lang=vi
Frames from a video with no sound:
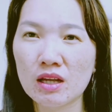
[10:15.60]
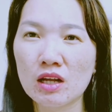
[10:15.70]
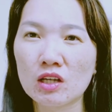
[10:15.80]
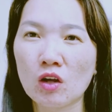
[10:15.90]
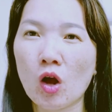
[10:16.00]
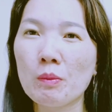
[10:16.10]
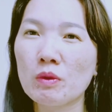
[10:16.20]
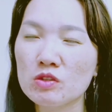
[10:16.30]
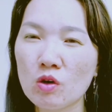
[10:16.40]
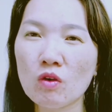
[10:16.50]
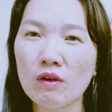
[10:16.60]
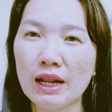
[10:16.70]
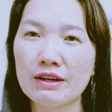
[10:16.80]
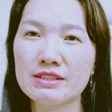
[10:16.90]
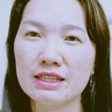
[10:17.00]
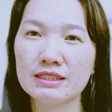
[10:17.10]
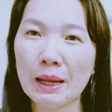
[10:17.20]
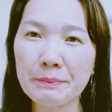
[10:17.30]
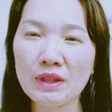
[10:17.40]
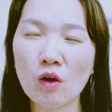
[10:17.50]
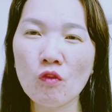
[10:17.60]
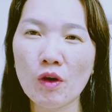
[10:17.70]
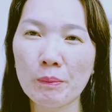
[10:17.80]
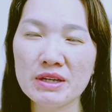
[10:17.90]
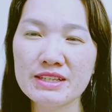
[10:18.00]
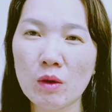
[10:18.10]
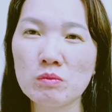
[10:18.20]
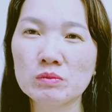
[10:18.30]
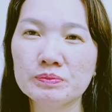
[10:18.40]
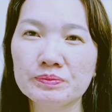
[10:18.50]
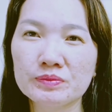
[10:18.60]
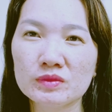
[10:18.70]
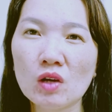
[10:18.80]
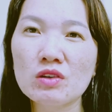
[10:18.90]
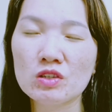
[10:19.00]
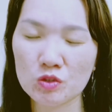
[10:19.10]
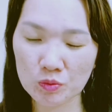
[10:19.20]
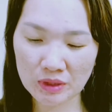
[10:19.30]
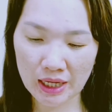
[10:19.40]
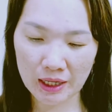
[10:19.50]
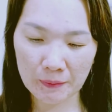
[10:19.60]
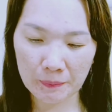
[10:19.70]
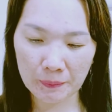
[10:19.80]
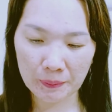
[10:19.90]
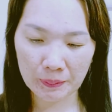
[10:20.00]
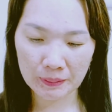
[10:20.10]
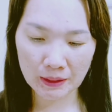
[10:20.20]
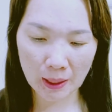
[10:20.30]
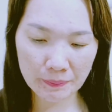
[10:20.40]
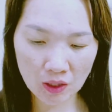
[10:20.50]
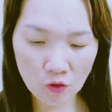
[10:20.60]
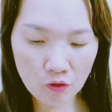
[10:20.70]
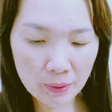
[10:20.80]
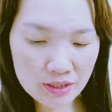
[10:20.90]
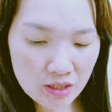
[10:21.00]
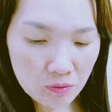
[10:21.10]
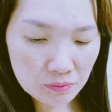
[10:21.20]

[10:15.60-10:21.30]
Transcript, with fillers: còn một số còn lại nó sẽ thấm thấu vào bên trong con người của chúng ta thẩm thấu vào bên trong